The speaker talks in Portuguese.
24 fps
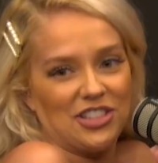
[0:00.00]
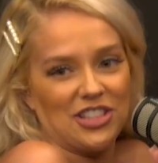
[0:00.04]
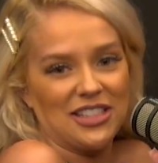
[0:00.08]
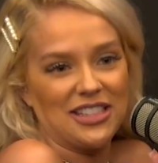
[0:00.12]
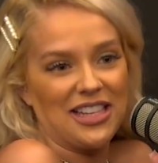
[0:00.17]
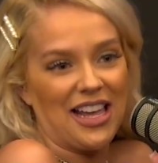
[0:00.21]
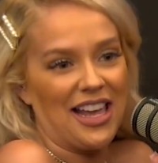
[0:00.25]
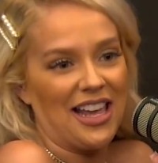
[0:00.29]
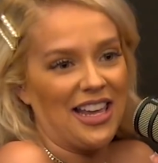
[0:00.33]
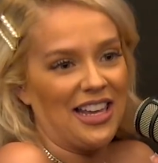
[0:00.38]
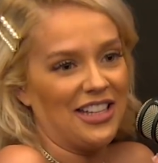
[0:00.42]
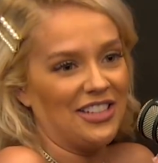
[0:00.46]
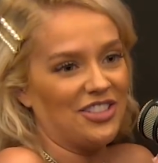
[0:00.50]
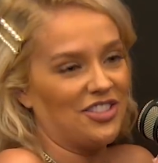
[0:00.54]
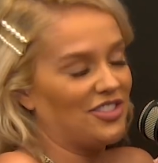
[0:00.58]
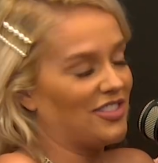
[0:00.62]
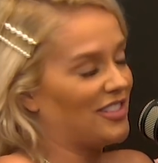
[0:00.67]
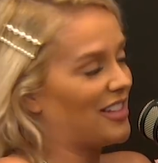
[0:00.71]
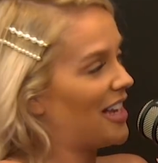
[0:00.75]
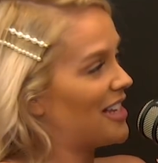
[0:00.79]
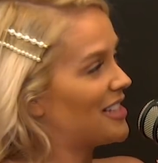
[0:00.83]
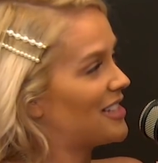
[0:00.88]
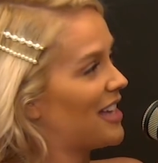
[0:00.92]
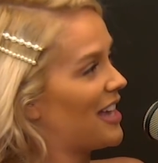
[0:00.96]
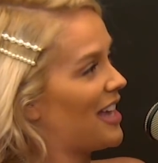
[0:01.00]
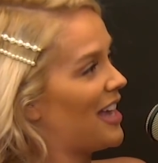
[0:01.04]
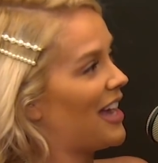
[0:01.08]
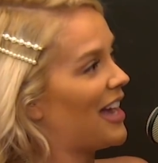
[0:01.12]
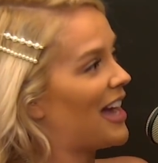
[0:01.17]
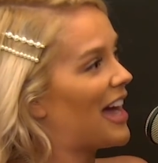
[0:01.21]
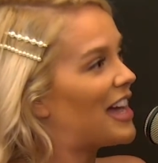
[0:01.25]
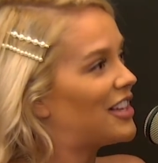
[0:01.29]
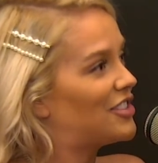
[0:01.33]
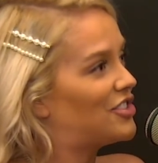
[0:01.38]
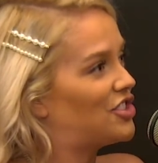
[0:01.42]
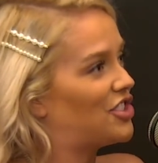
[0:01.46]
essa, que essa
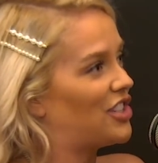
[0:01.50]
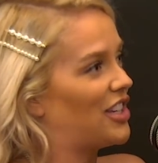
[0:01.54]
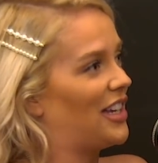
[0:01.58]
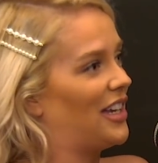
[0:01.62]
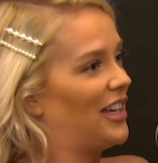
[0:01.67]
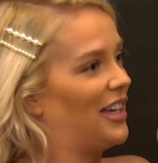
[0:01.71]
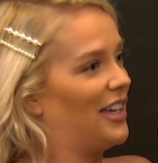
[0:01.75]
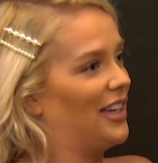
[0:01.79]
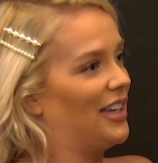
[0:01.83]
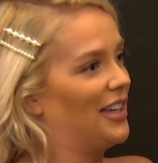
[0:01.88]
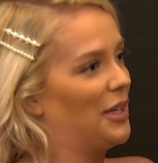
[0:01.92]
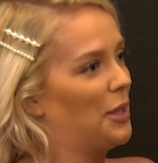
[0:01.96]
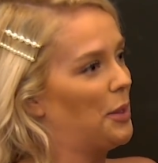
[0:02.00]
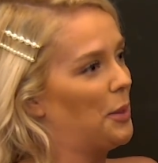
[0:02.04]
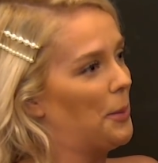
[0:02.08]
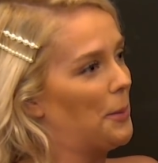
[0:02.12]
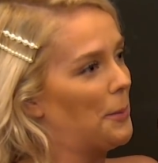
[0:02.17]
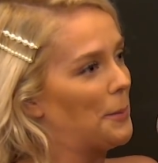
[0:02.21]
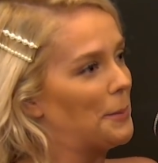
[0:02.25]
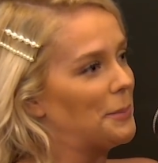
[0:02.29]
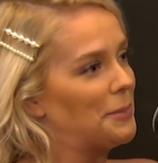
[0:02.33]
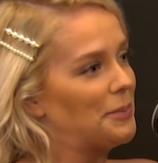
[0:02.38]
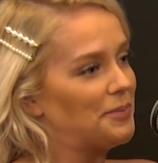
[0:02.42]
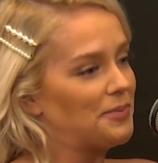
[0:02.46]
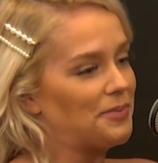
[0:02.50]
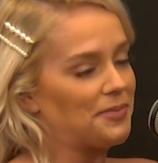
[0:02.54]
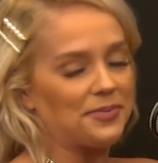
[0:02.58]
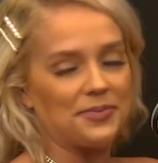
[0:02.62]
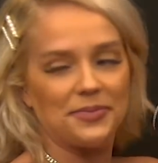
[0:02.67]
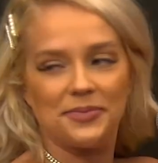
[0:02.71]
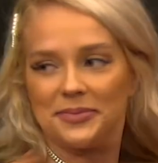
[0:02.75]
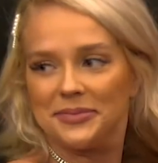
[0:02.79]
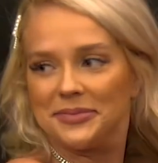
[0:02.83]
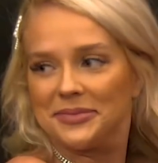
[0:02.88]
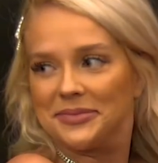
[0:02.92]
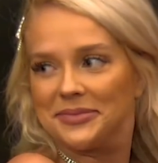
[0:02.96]
regatinha... Não, a pessoa... Não, isso assim, era ó. o